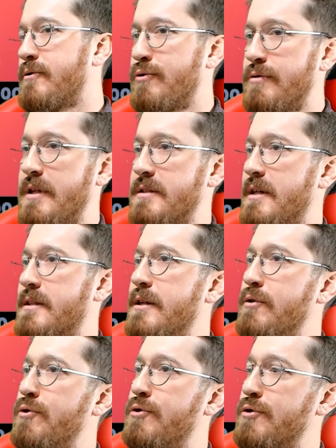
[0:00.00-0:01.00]
Şurada
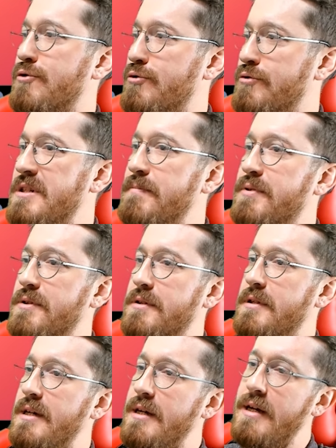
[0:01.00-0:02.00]
zaten görüyorsunuz Ripper
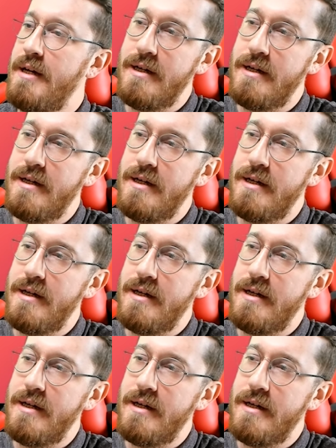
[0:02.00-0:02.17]
diye.